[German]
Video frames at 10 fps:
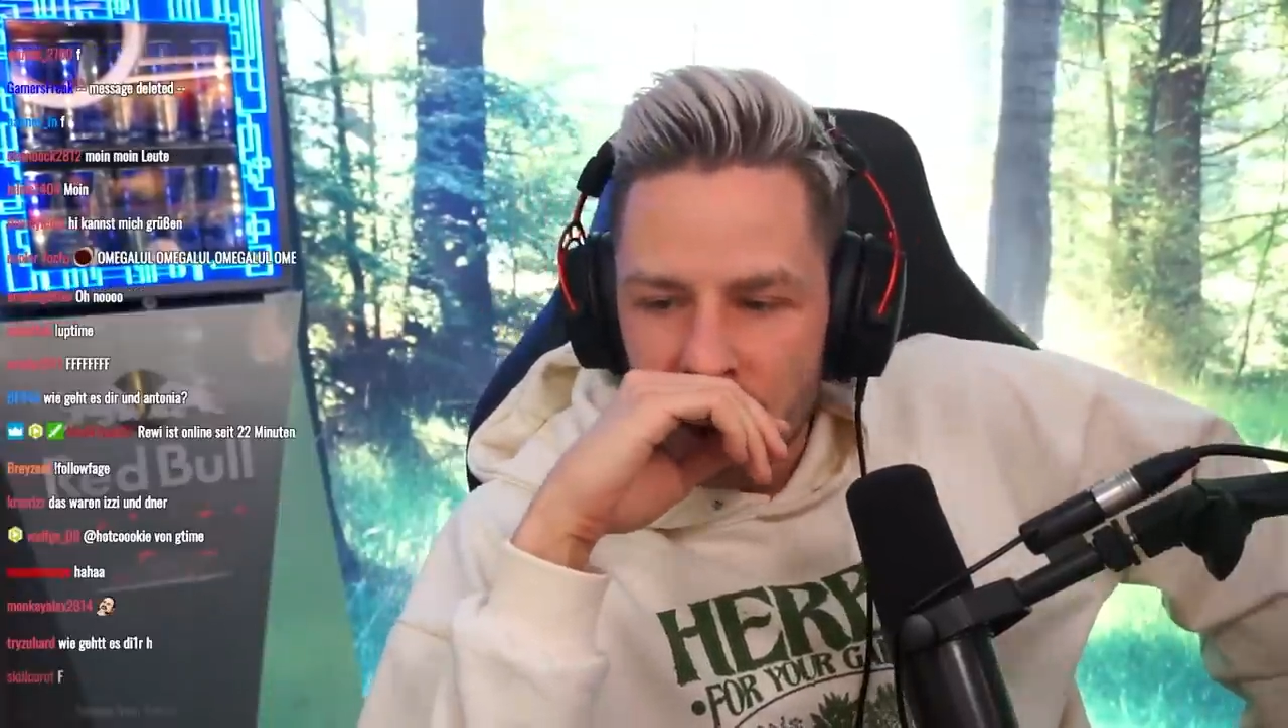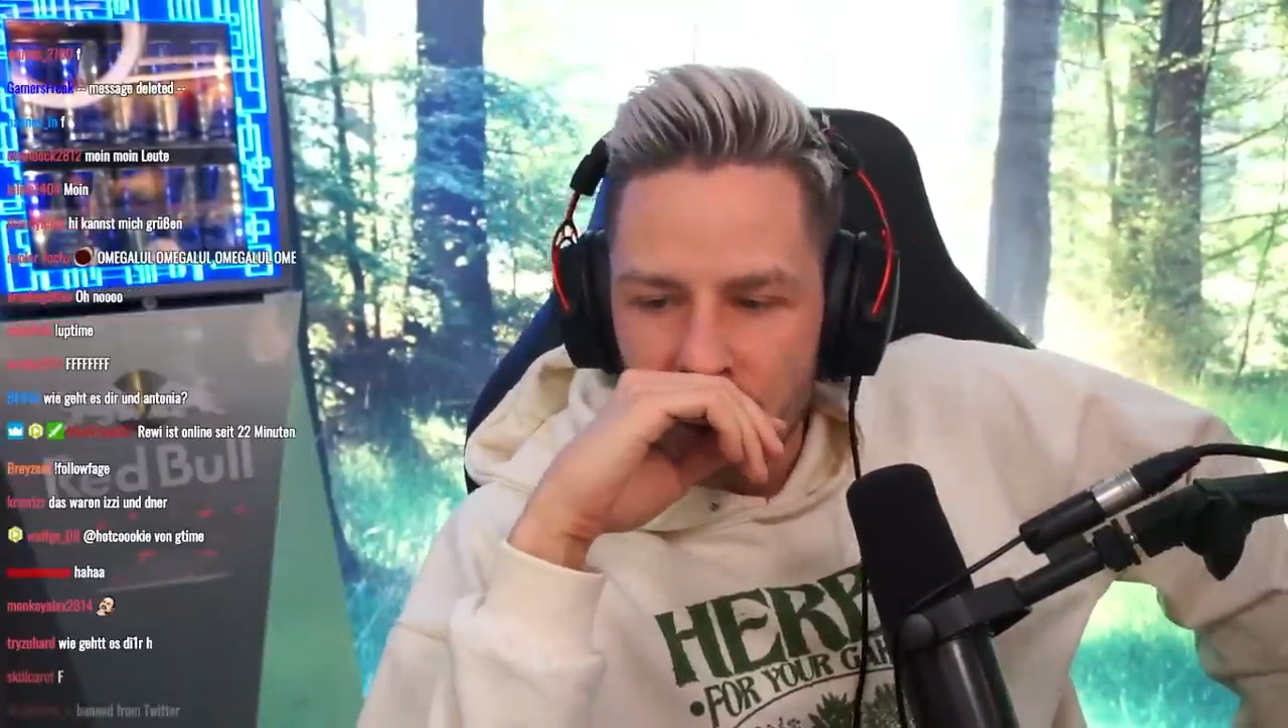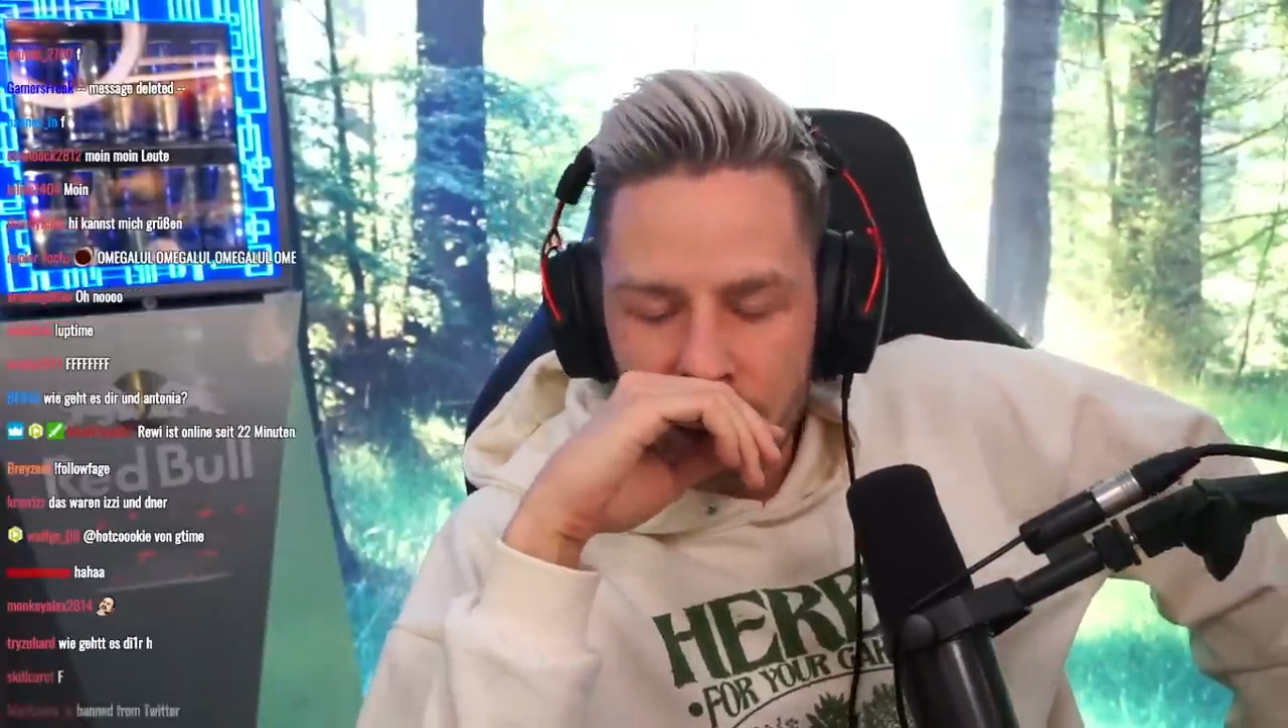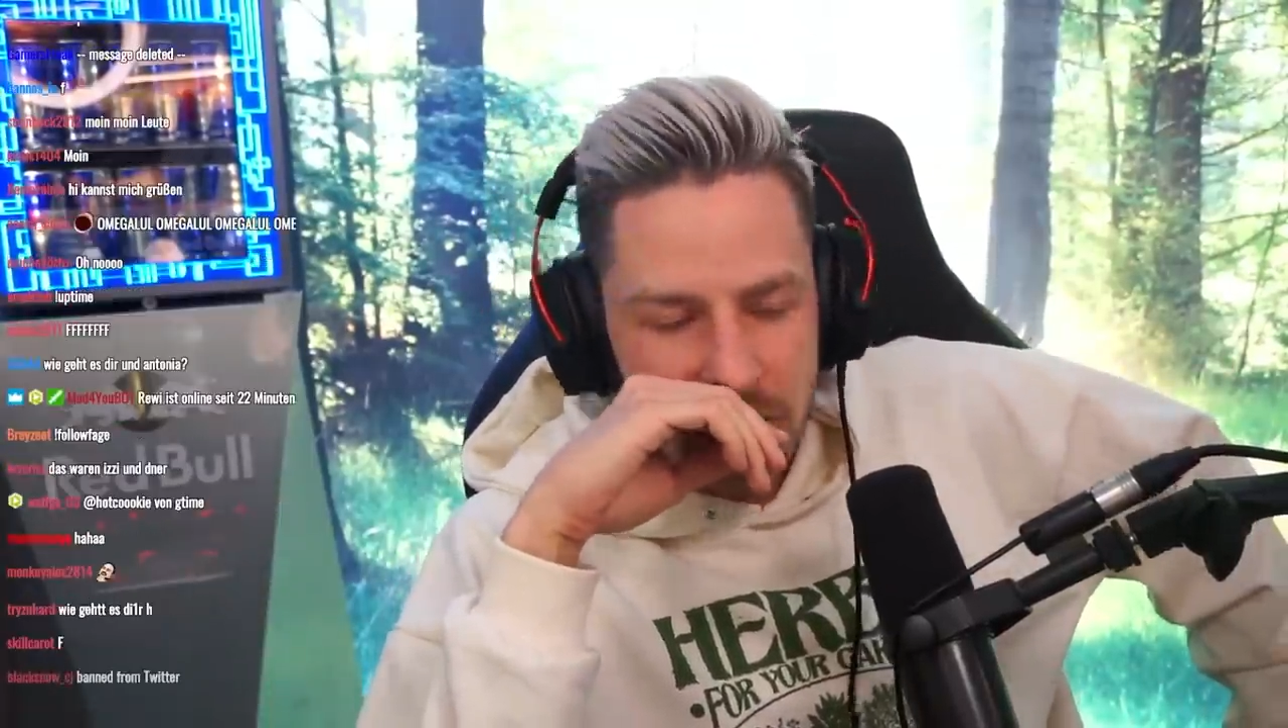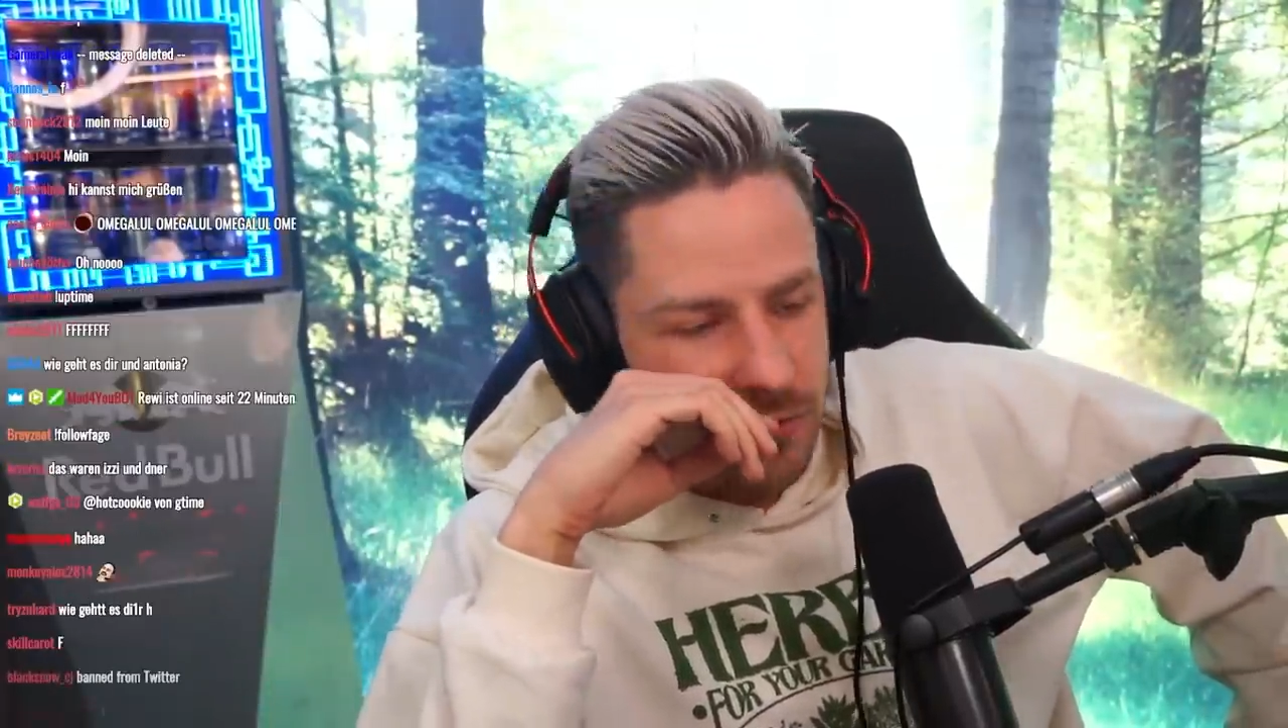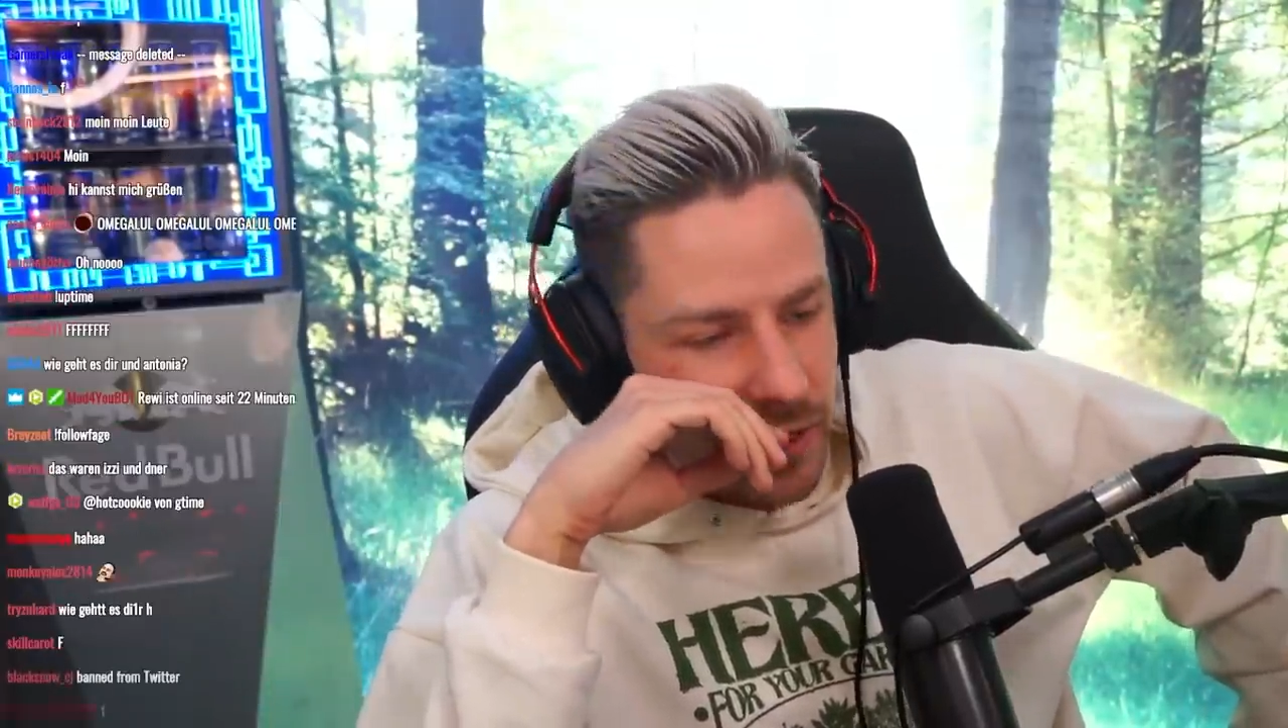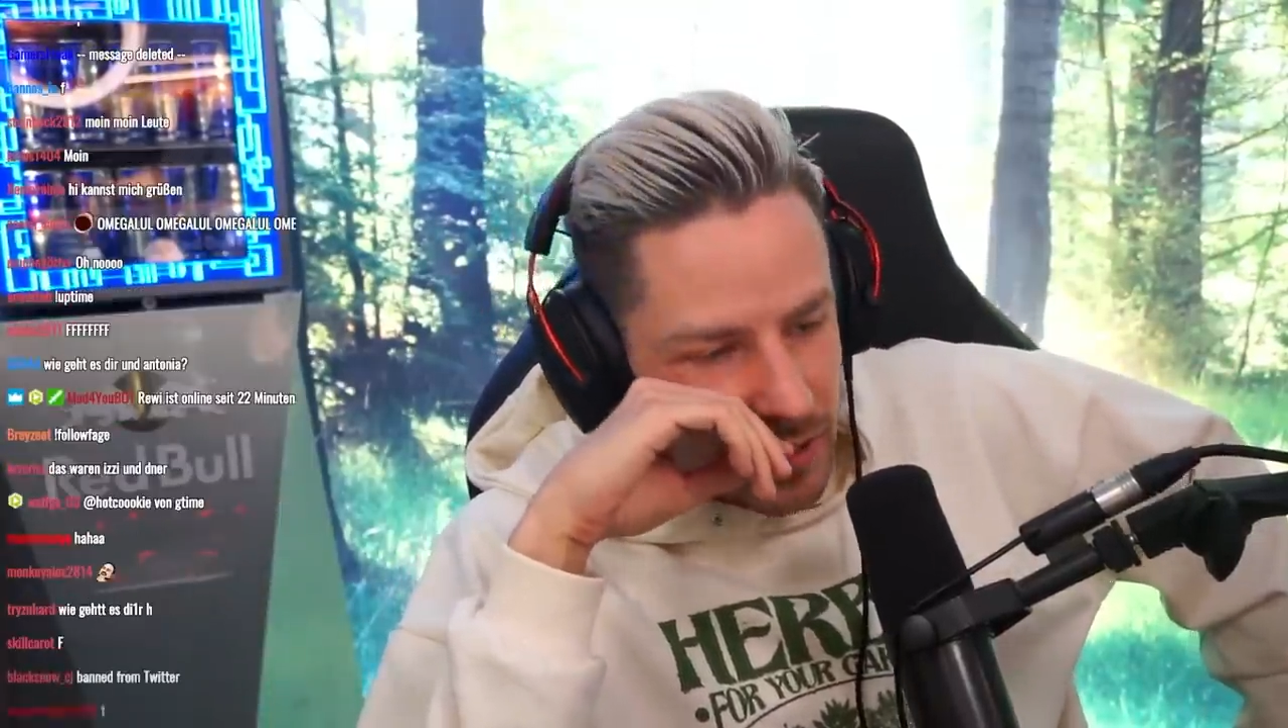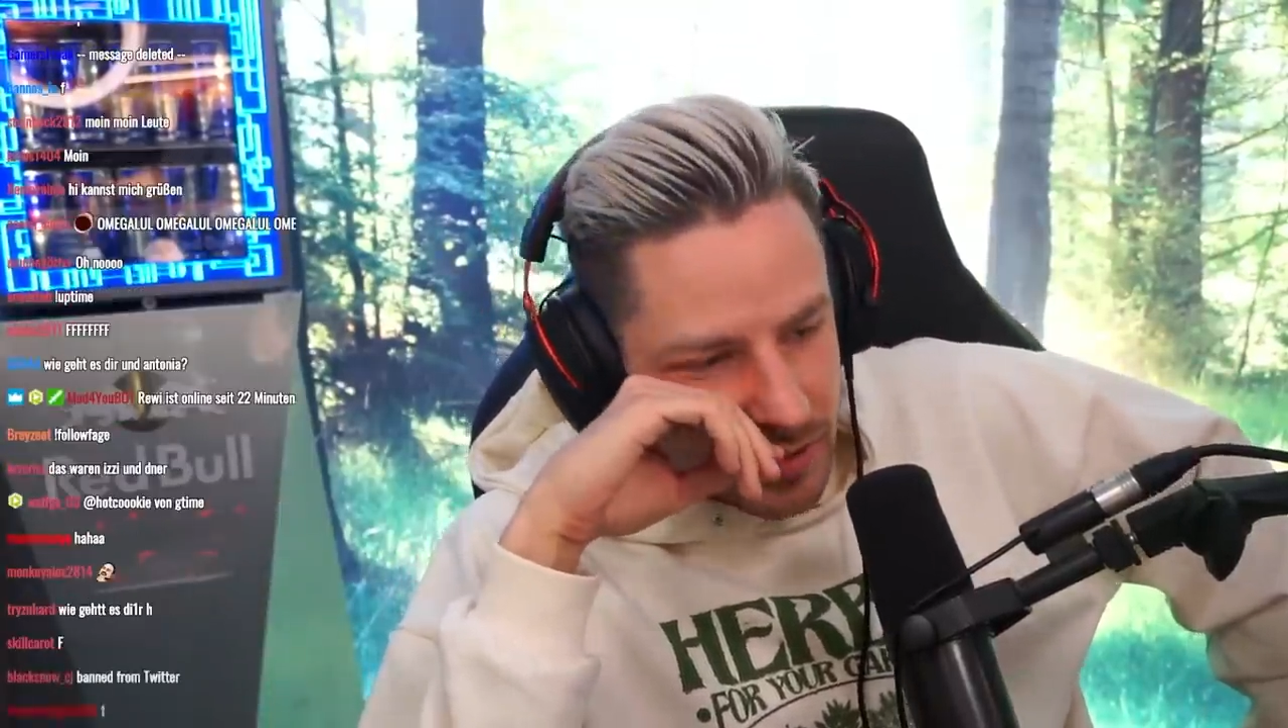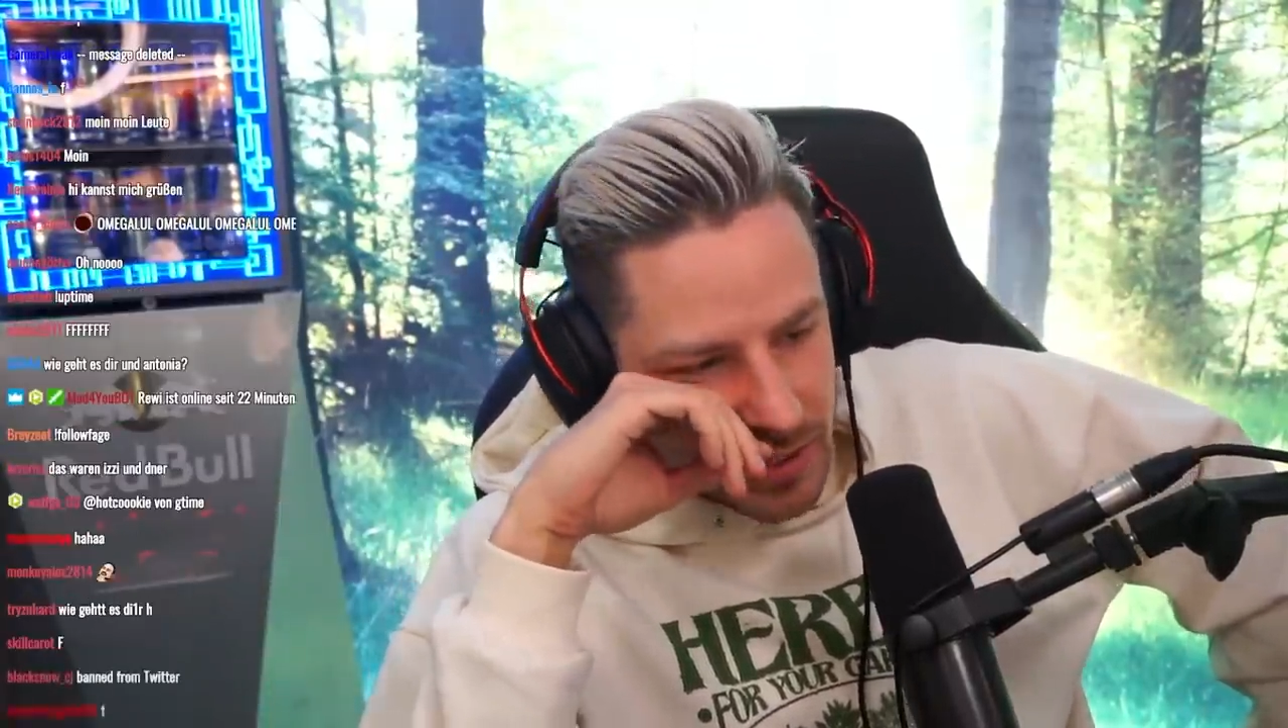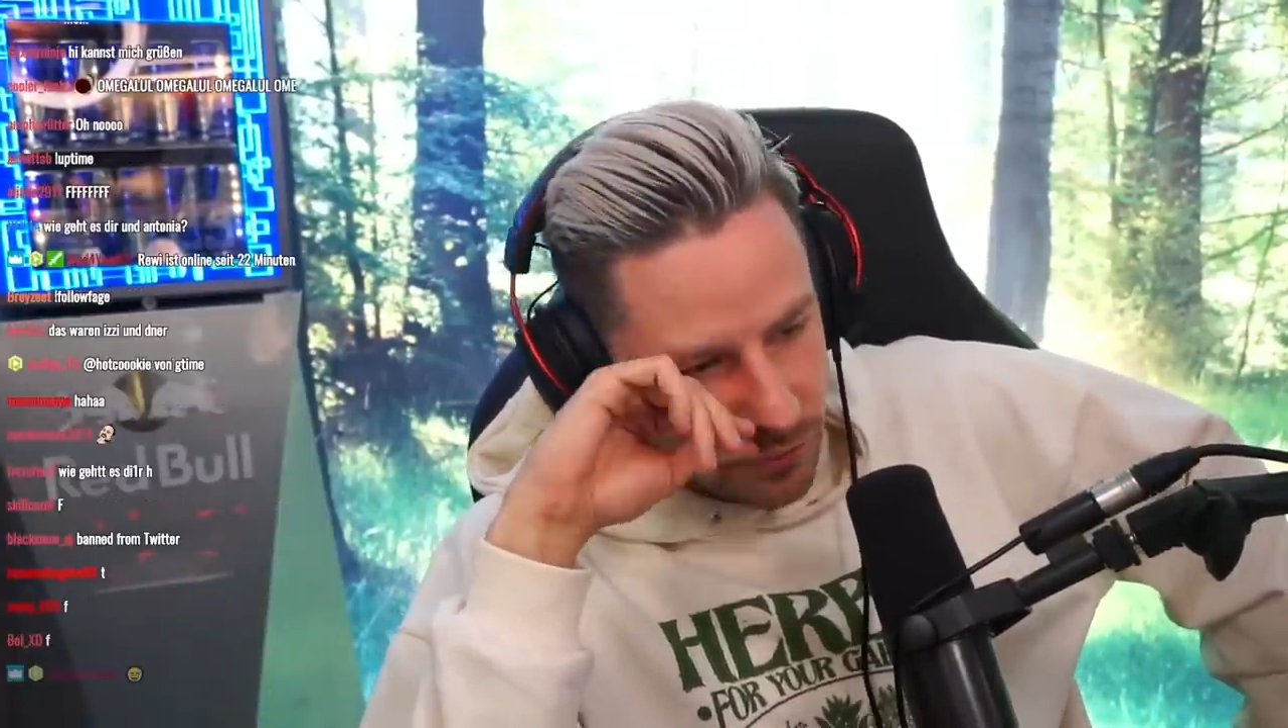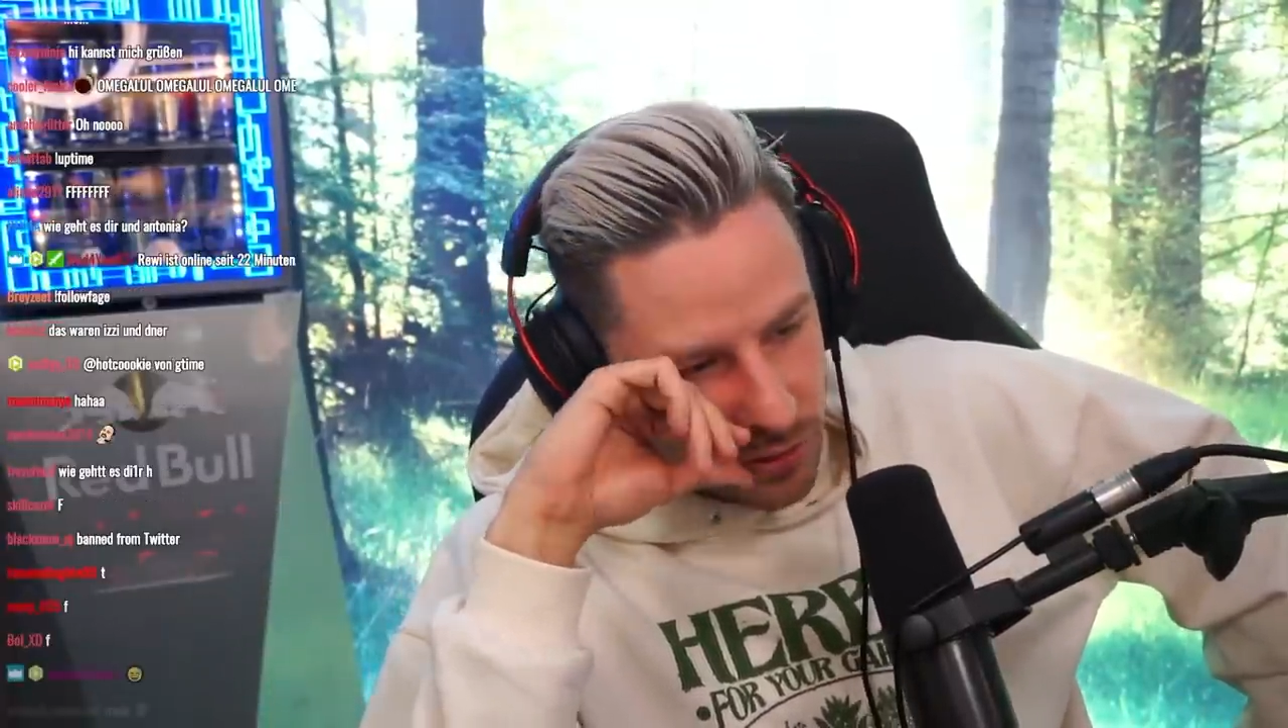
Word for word: wo ich wirklich,